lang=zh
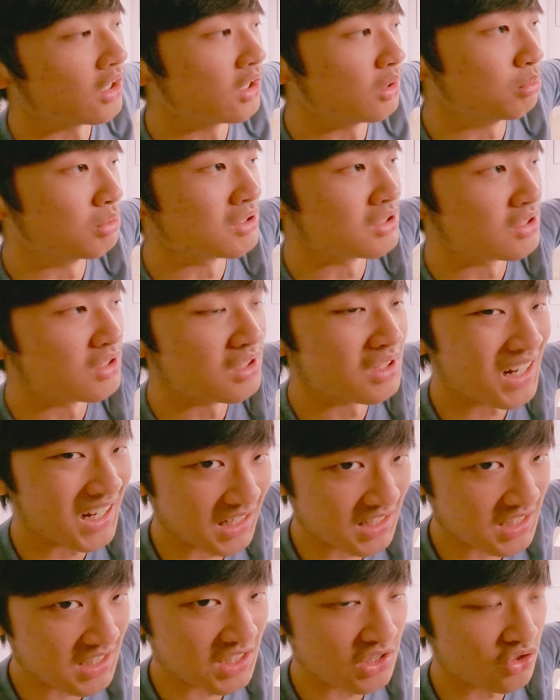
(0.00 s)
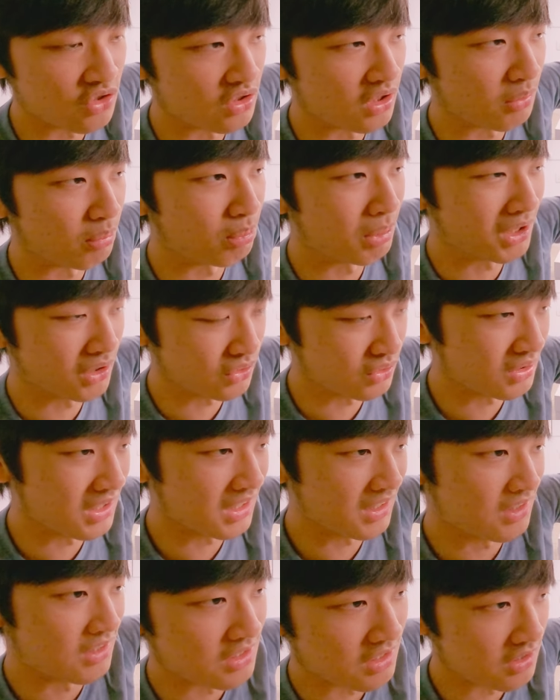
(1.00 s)
而不是那几只灯棒，所以那
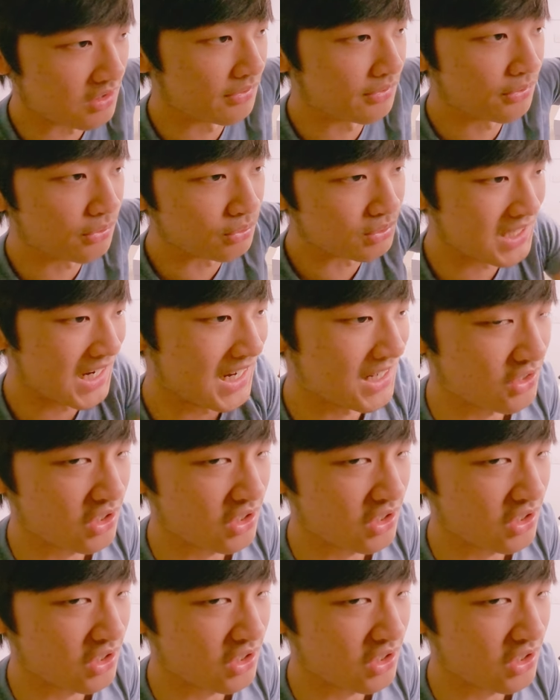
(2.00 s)
个只是附加